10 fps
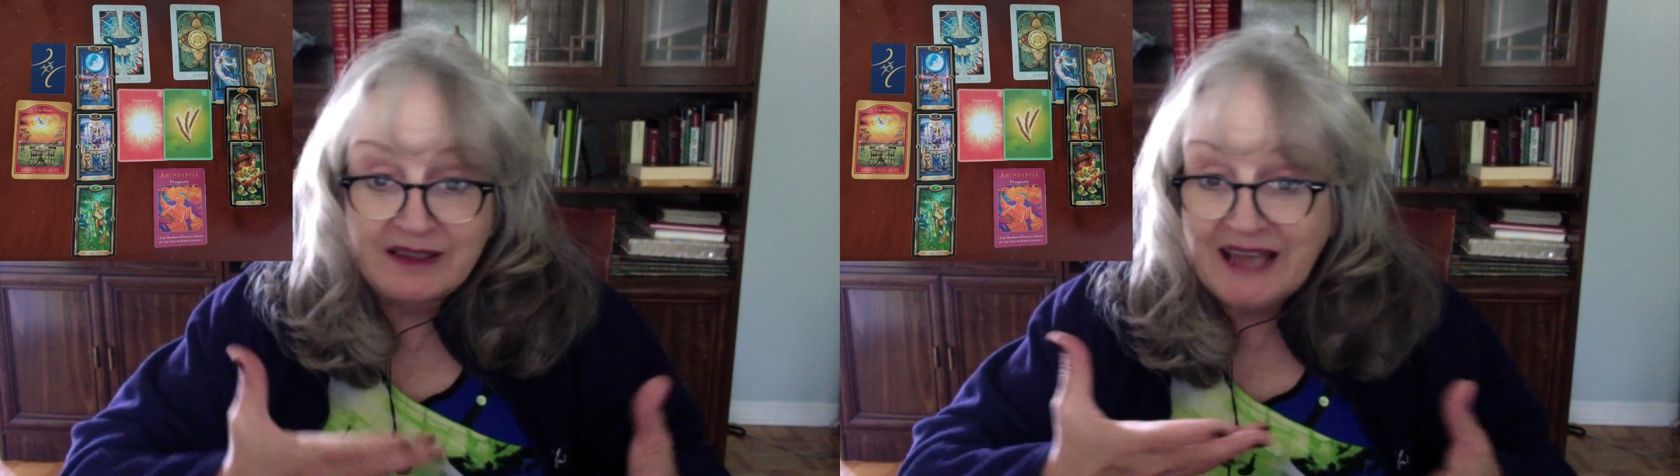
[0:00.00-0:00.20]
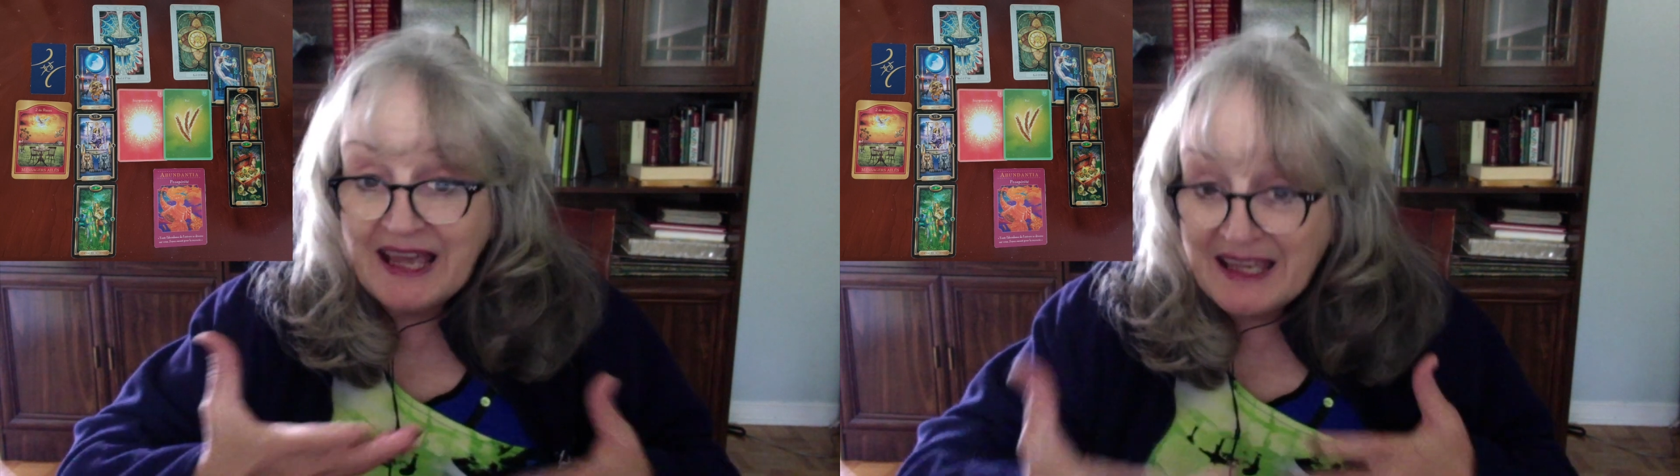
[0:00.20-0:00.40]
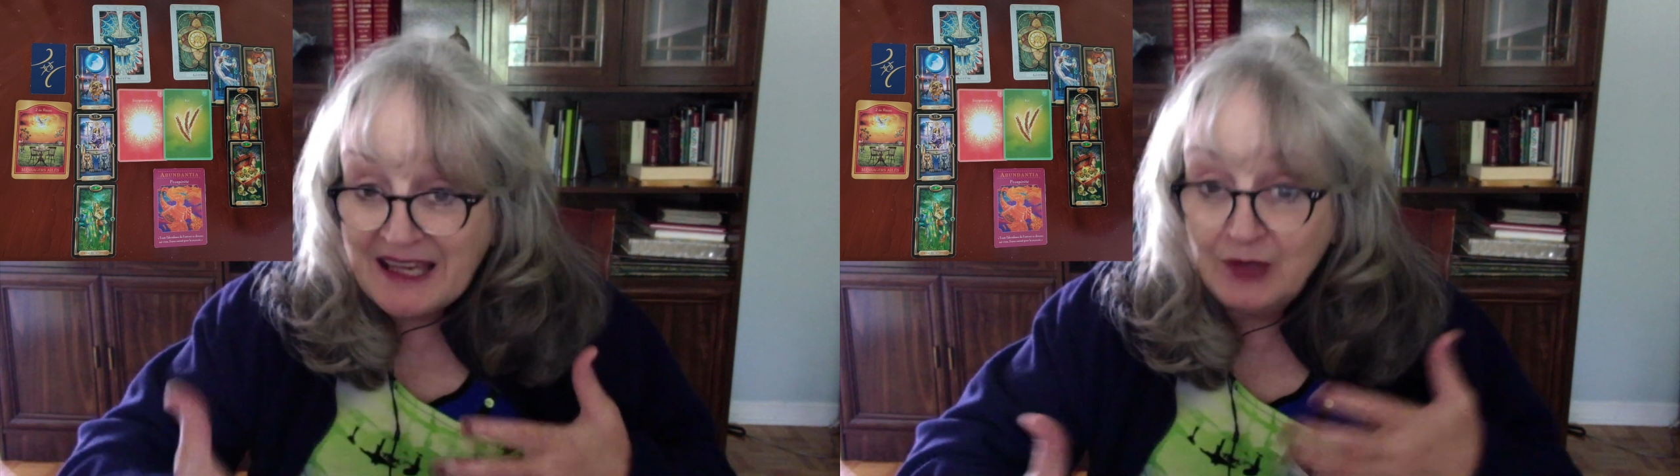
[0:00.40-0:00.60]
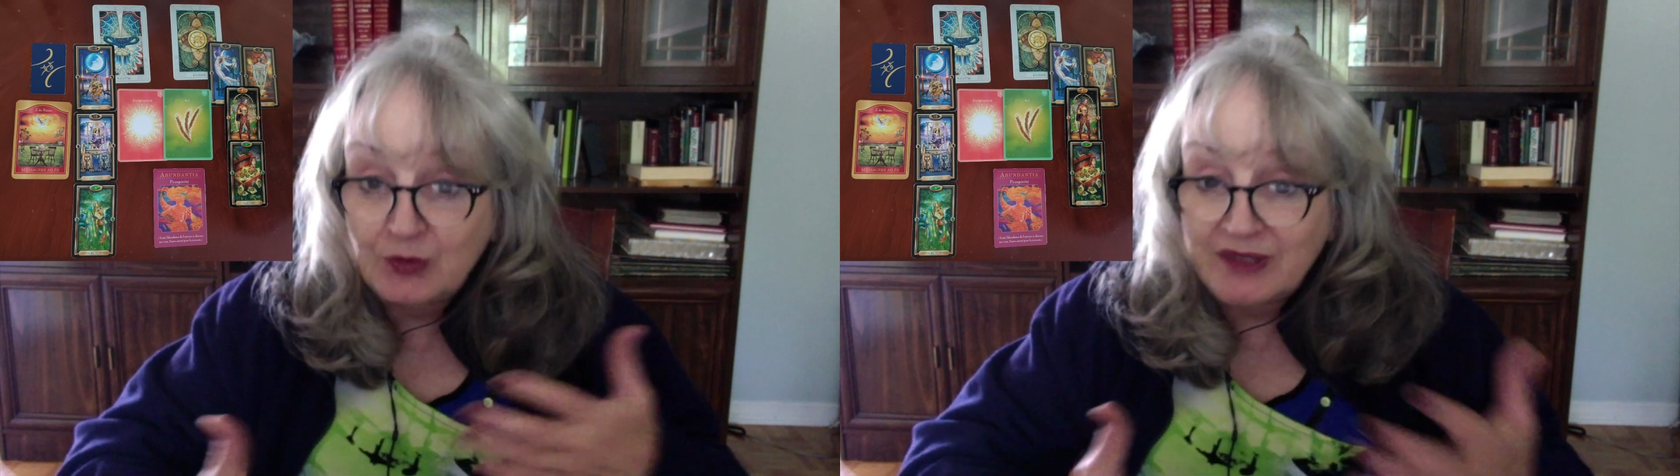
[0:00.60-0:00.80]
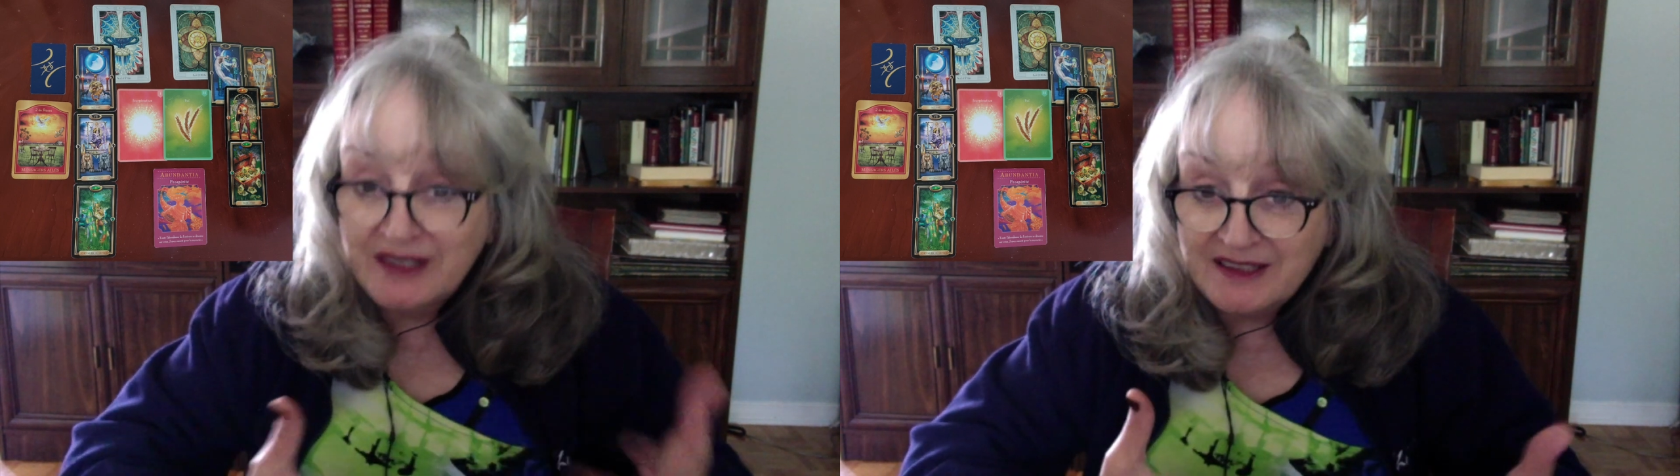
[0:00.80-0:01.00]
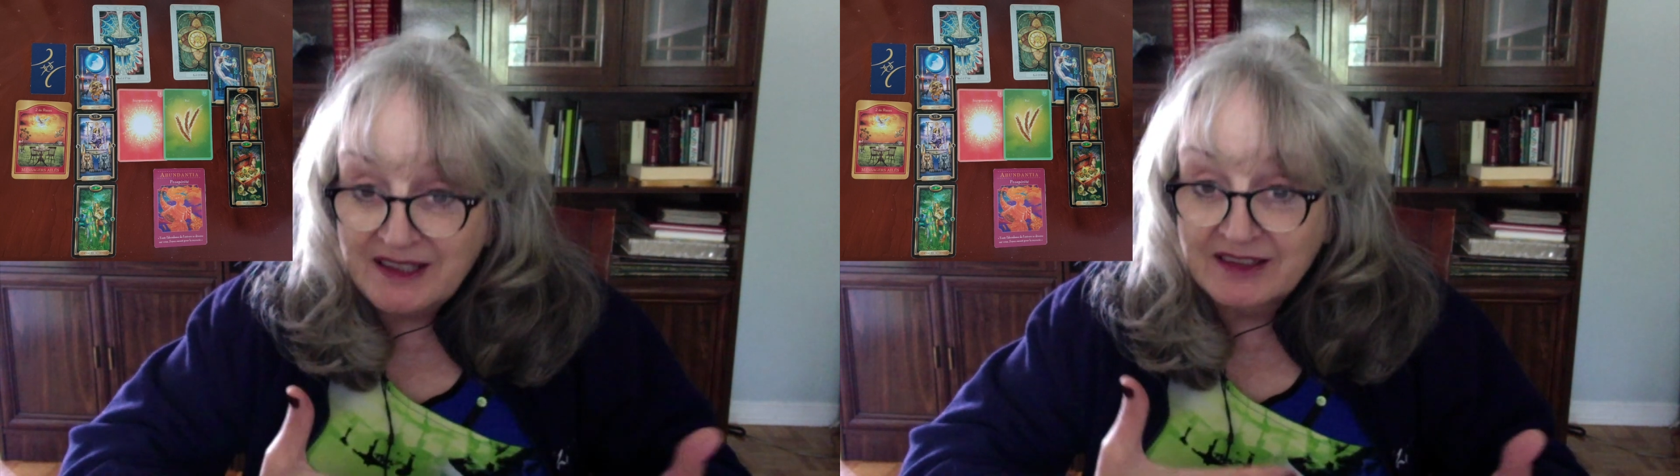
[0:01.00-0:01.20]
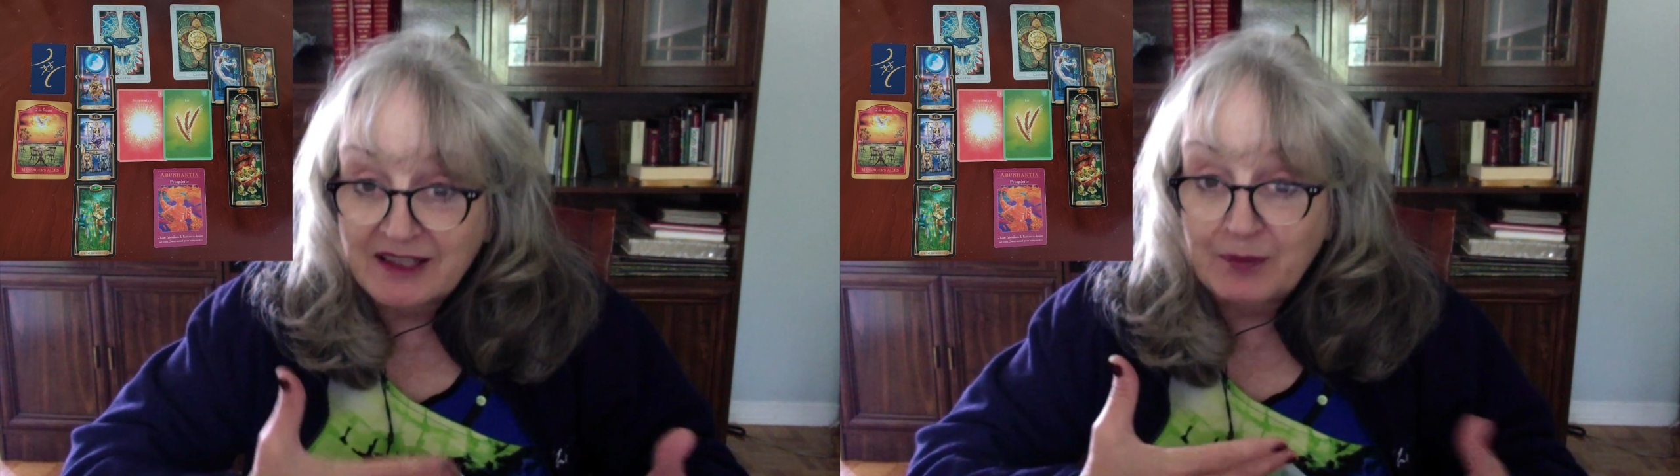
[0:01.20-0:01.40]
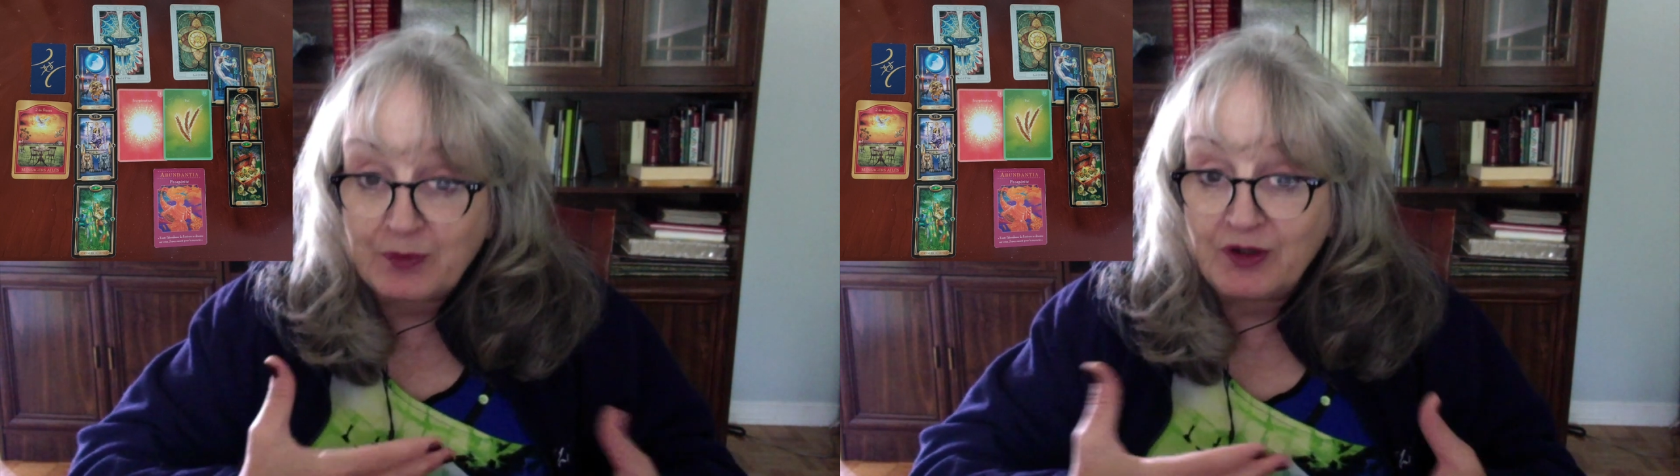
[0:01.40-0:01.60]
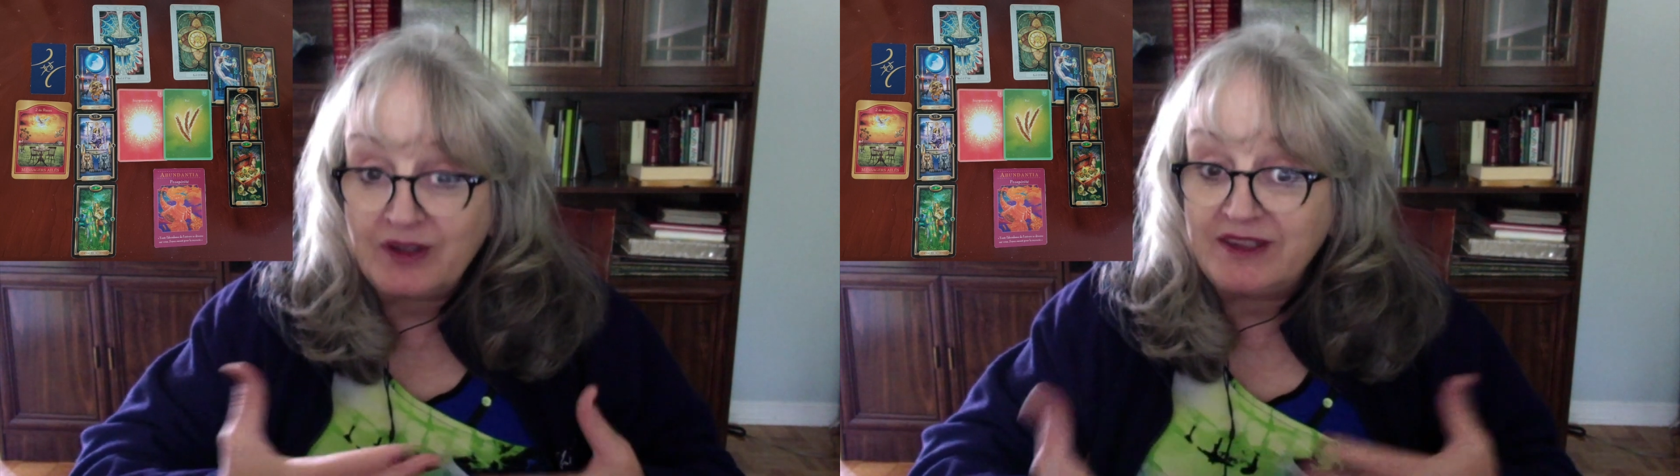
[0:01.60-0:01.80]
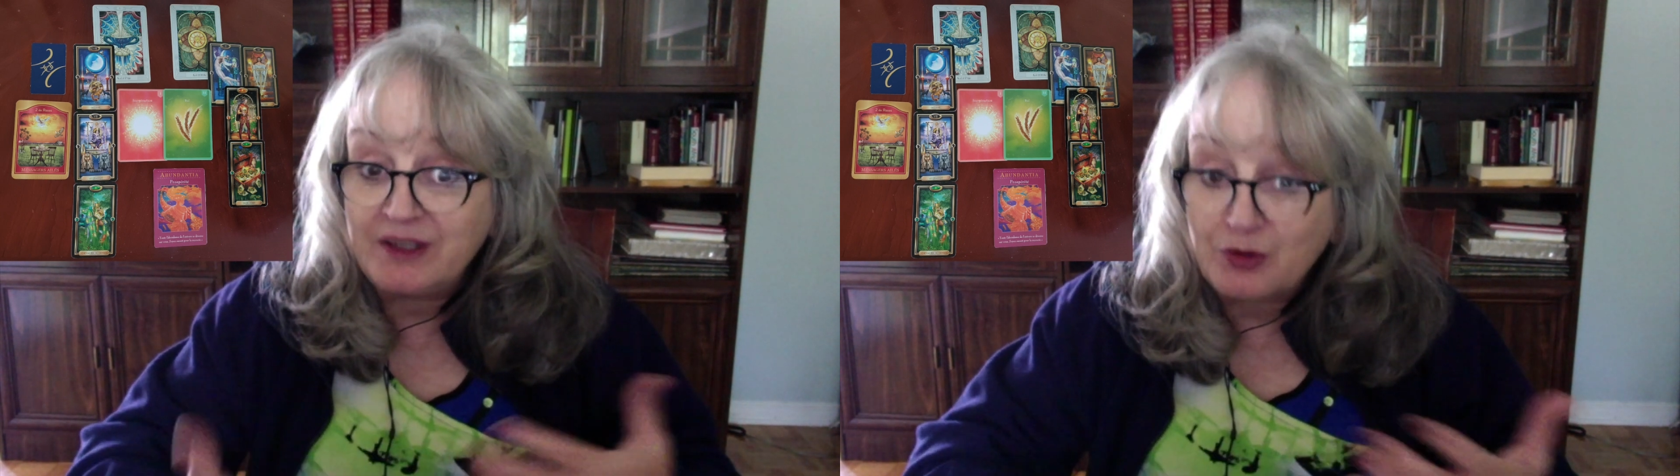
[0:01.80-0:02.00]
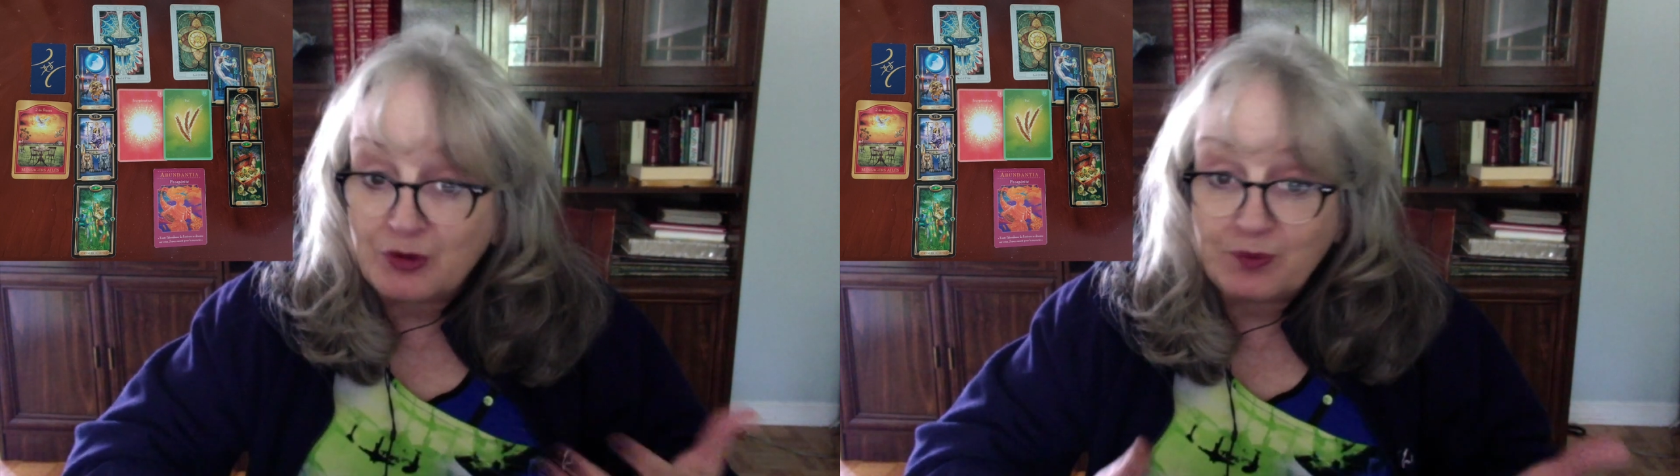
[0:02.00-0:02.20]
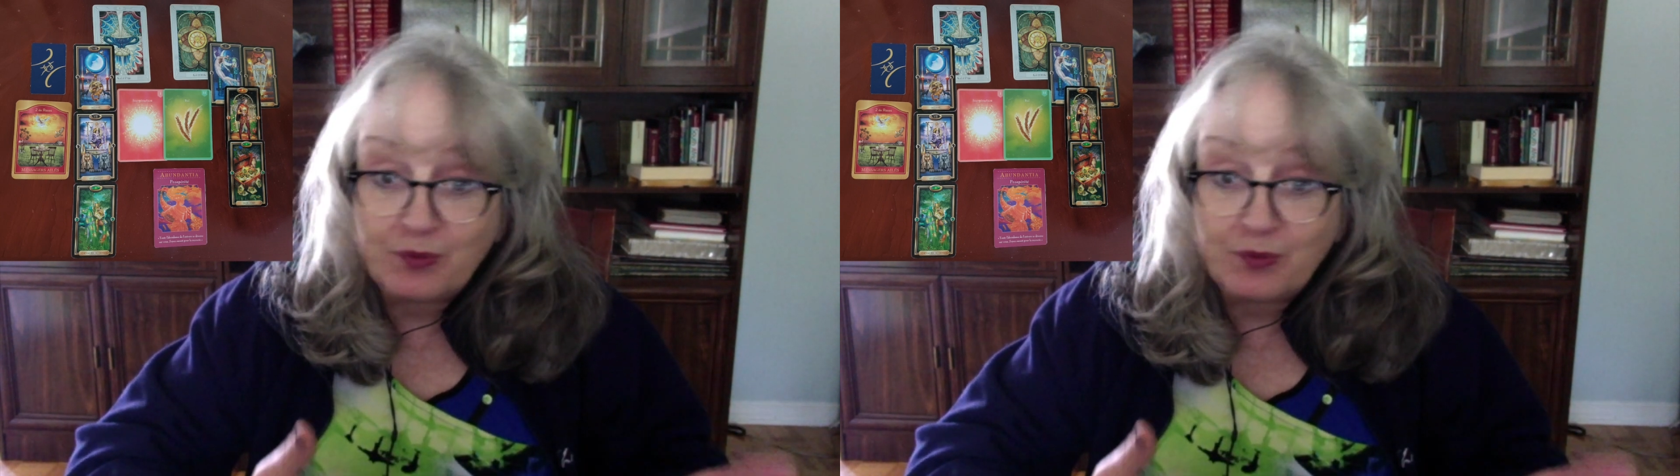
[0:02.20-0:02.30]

elle, ou il n'entend pas, n'écoute pas,